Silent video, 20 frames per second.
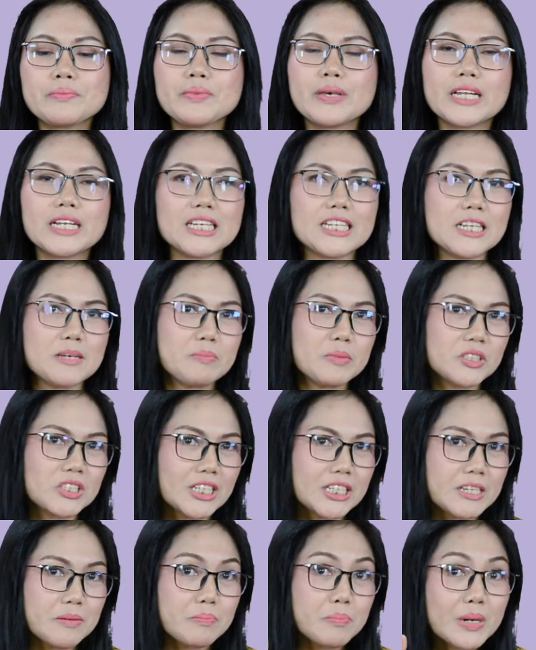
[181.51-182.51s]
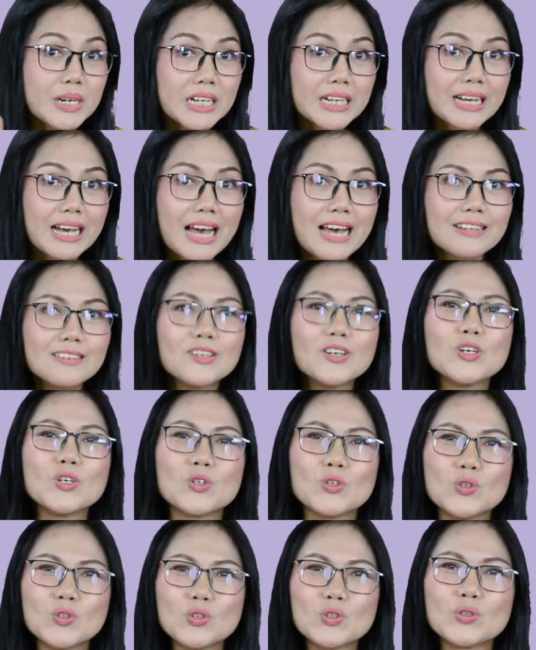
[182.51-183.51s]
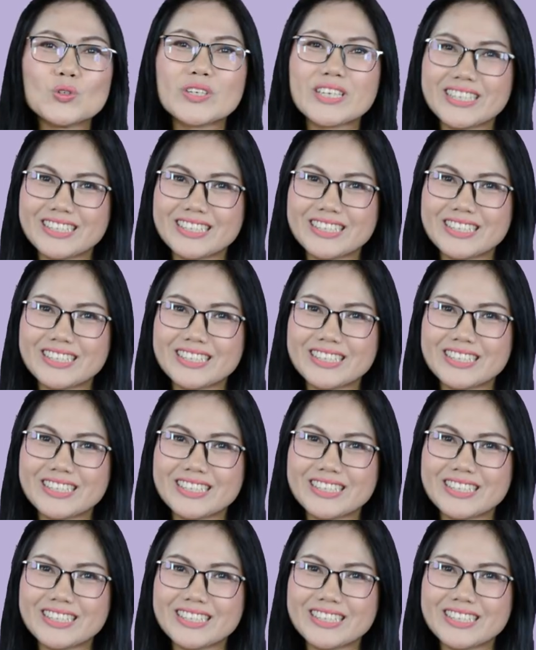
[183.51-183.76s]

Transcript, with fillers: biar ini menjadi berkat untuk